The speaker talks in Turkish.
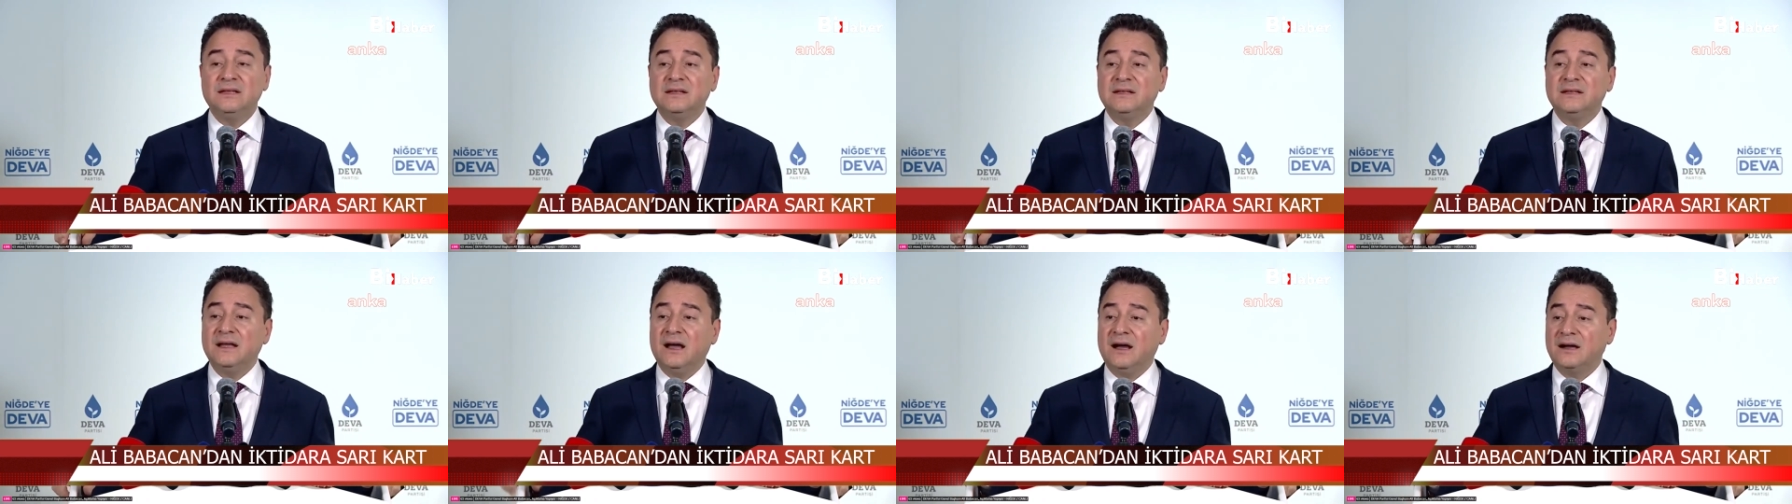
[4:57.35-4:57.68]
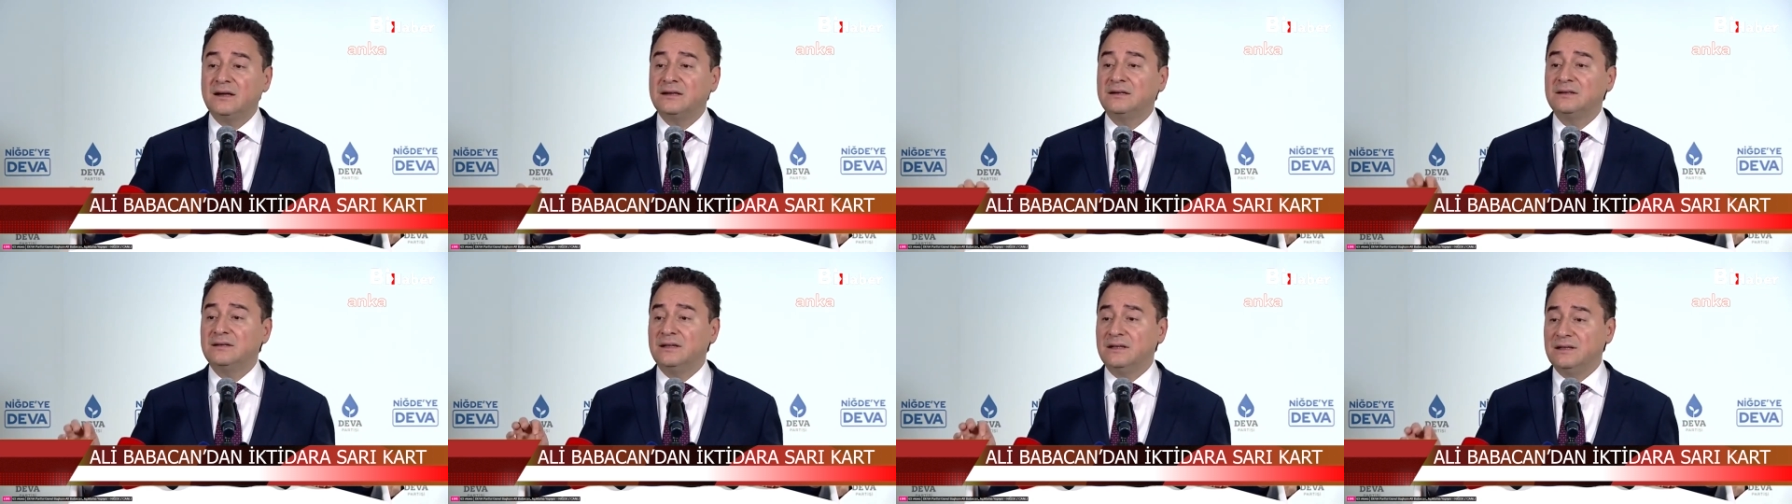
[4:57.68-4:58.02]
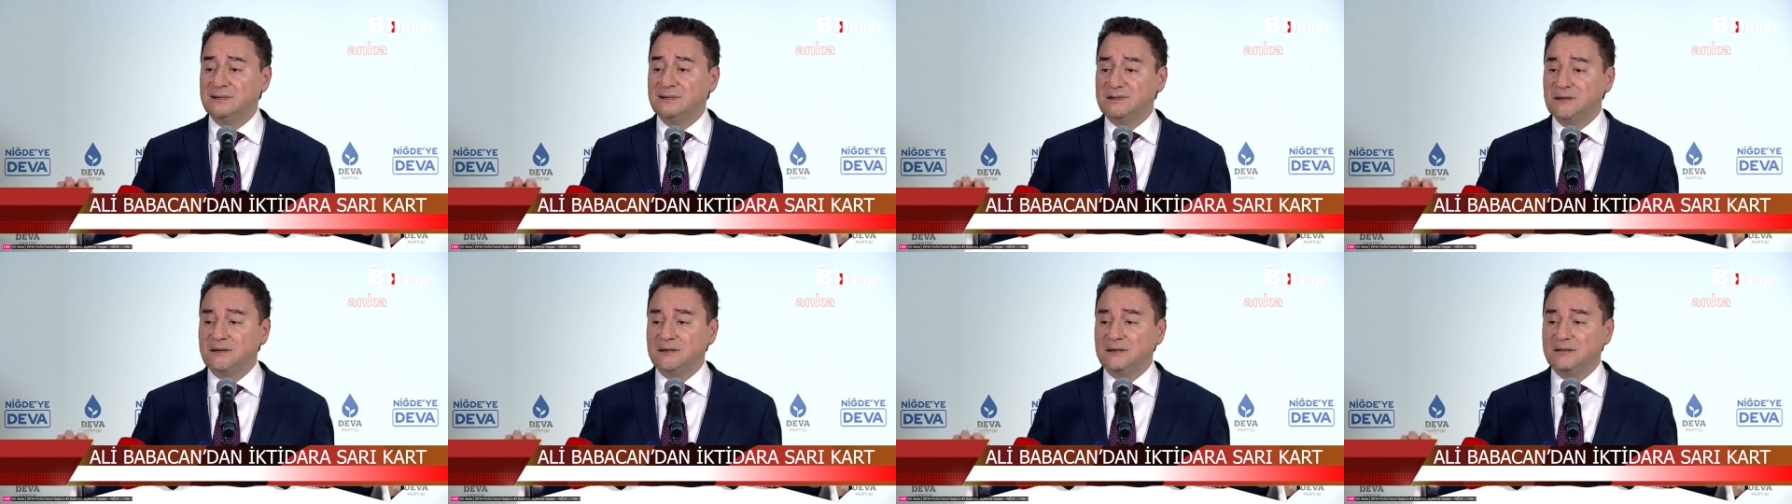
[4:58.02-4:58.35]
Niğde
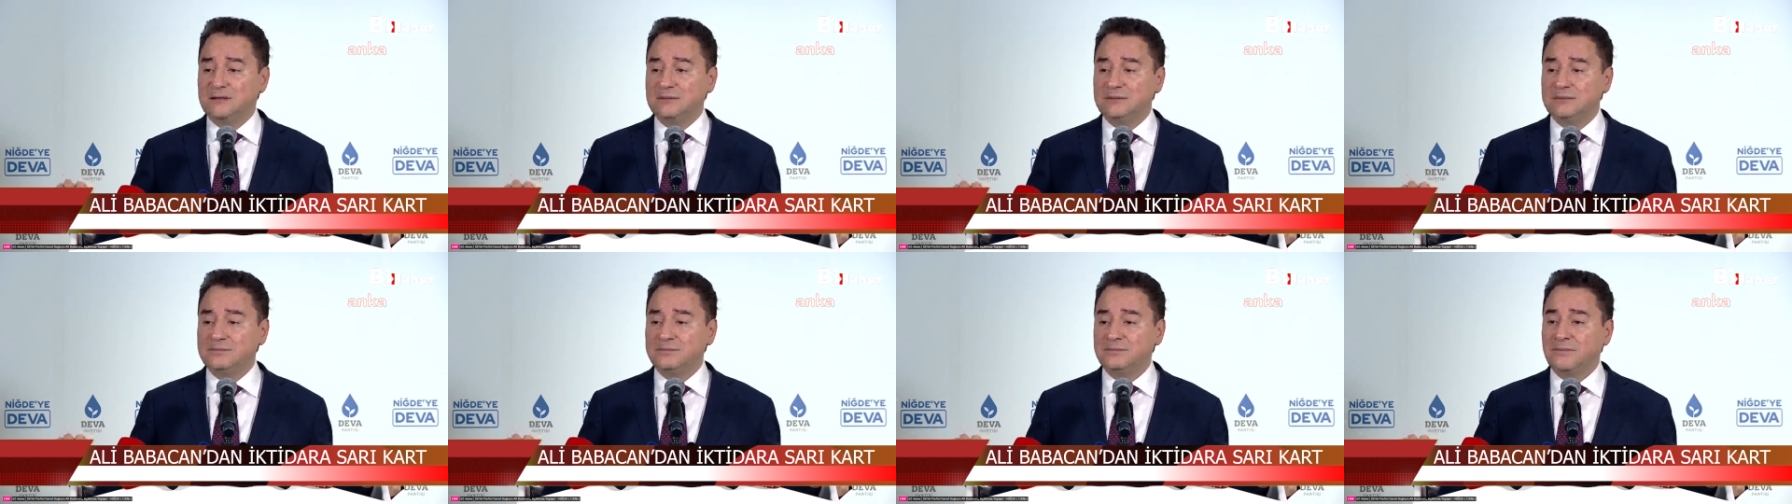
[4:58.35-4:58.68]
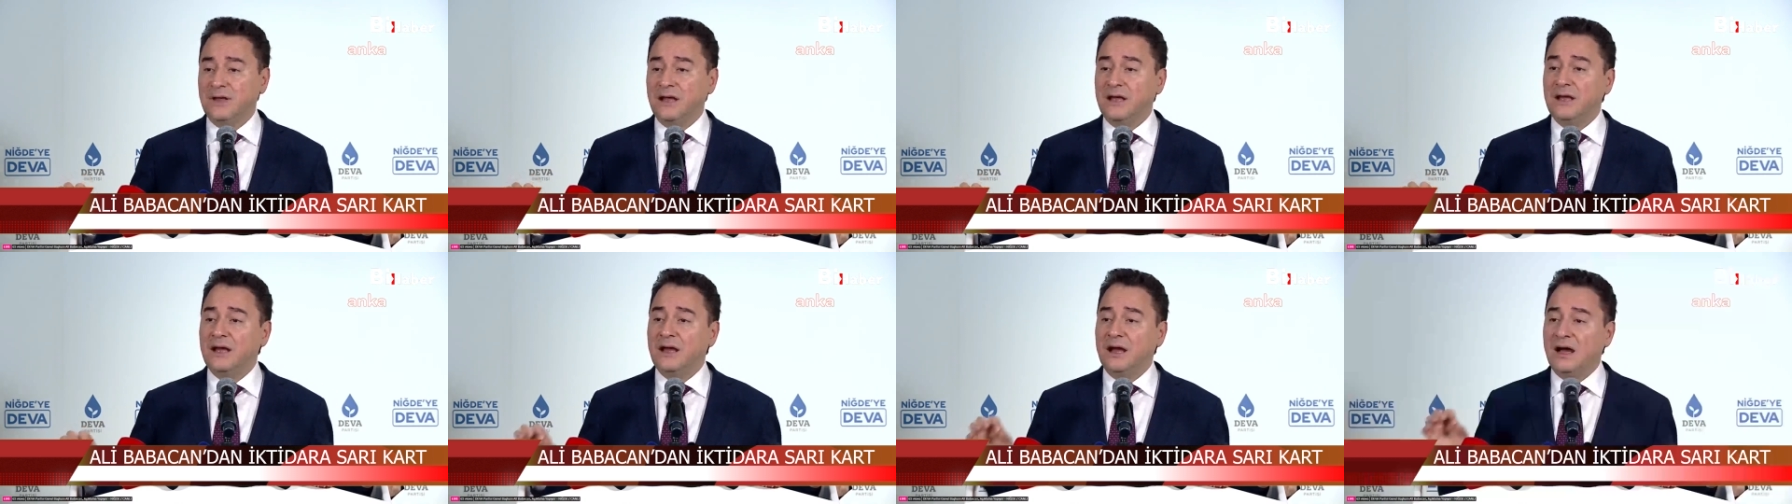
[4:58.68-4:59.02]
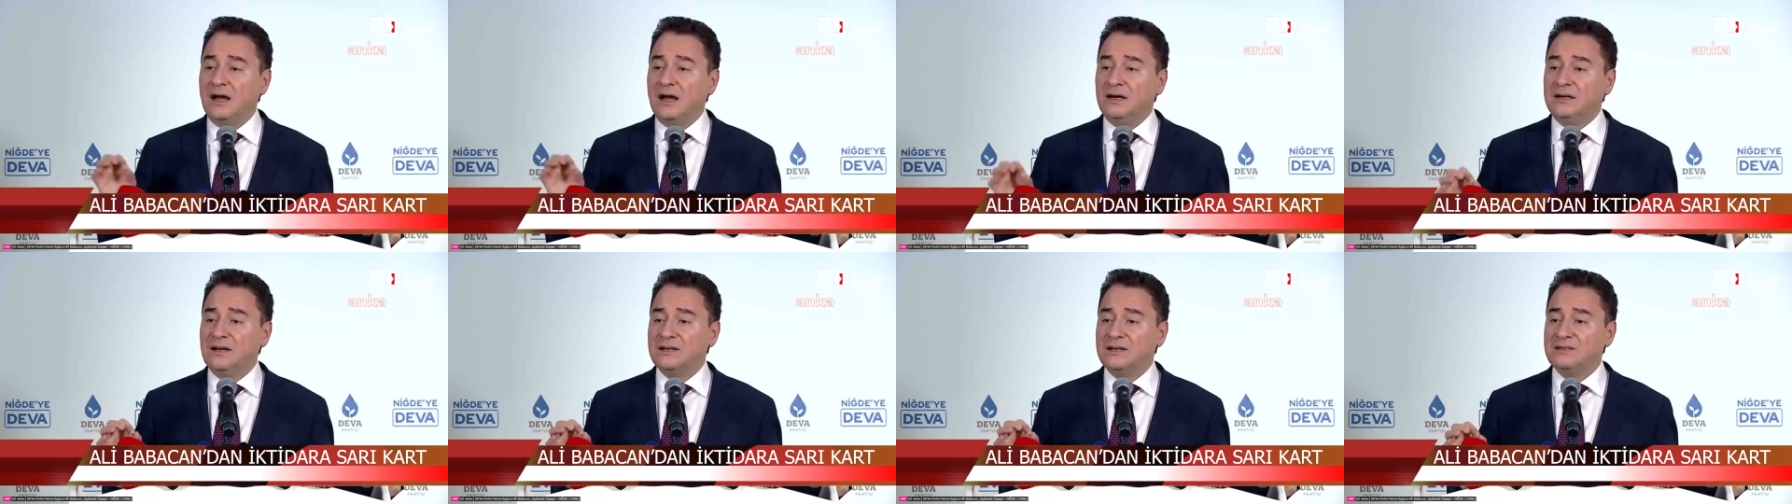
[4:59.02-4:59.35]
hakkını alacak.
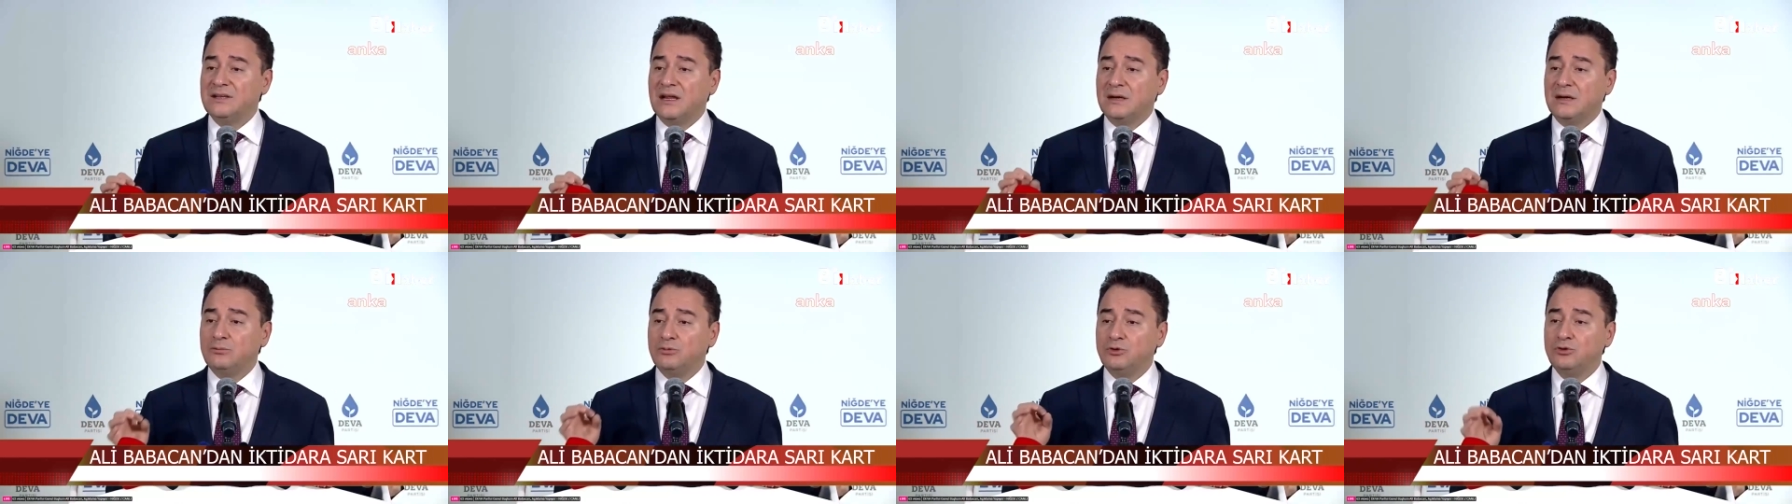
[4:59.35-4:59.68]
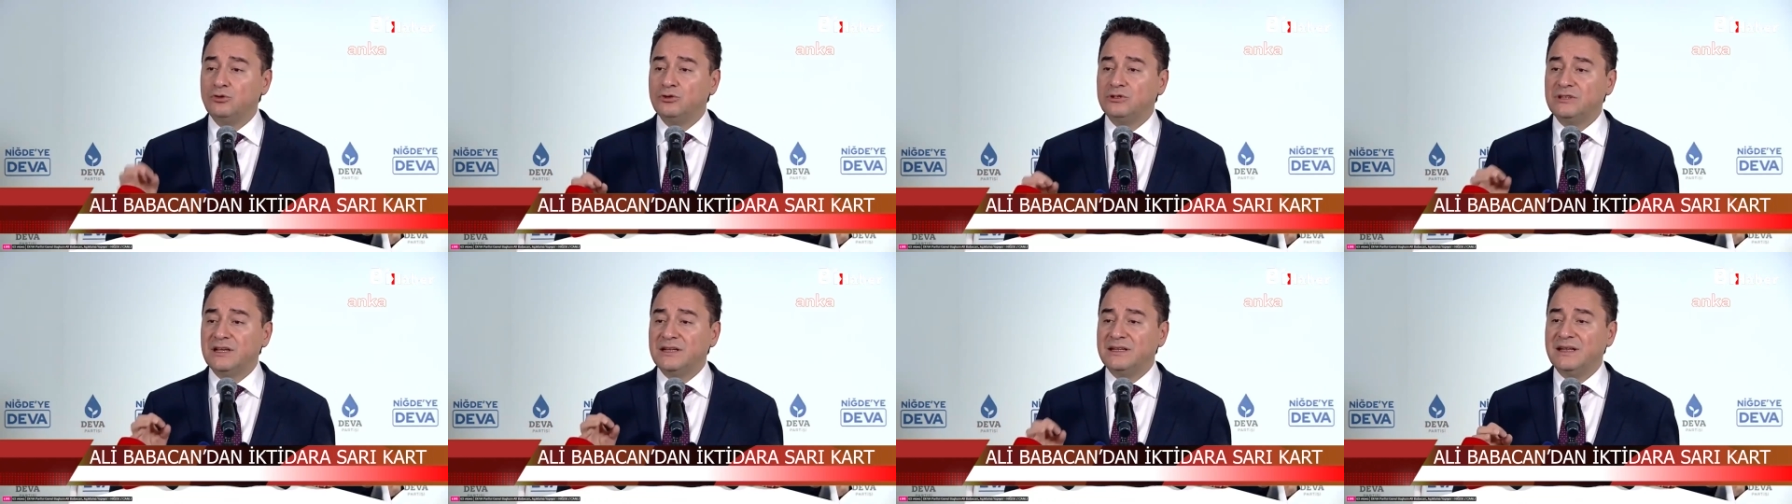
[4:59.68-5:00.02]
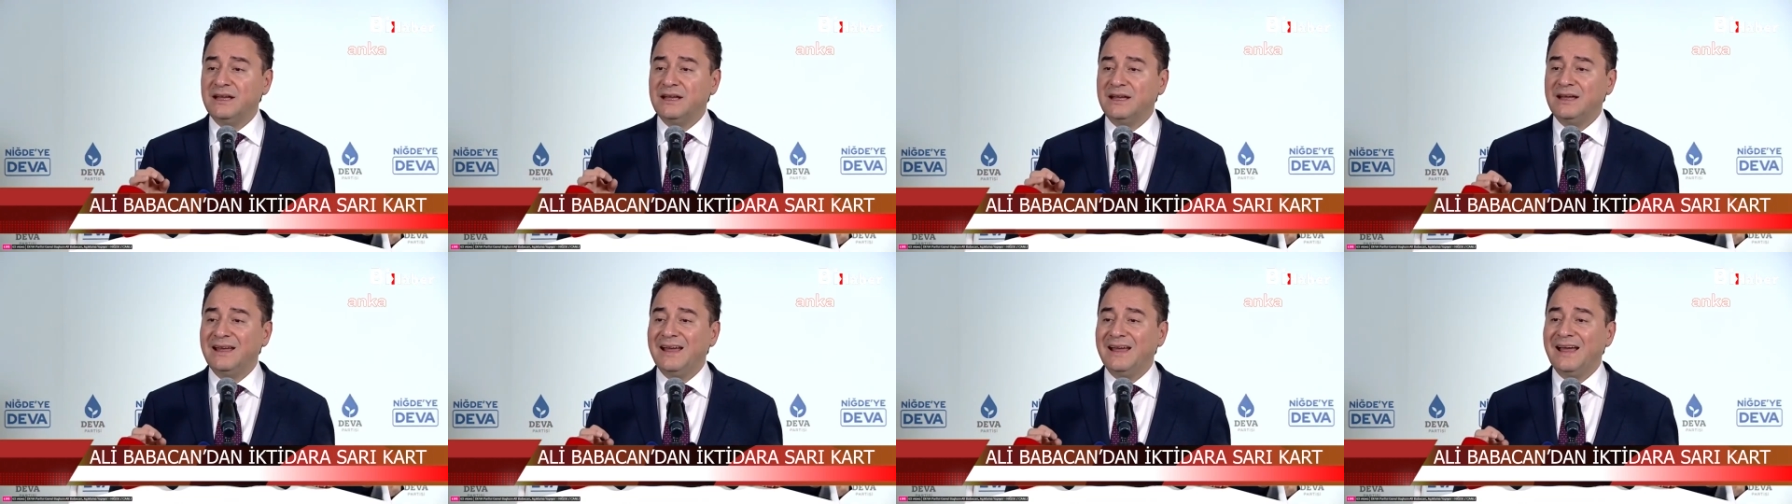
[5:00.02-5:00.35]
Arkadaşlar bu
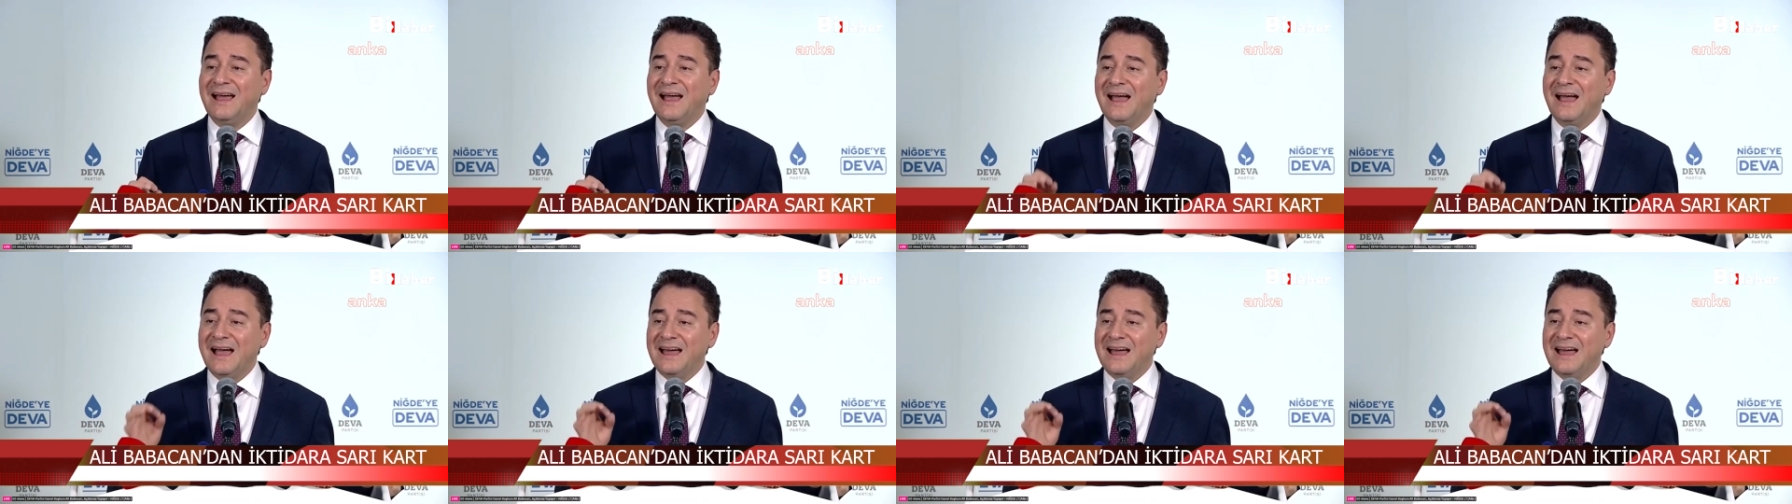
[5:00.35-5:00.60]
ülkede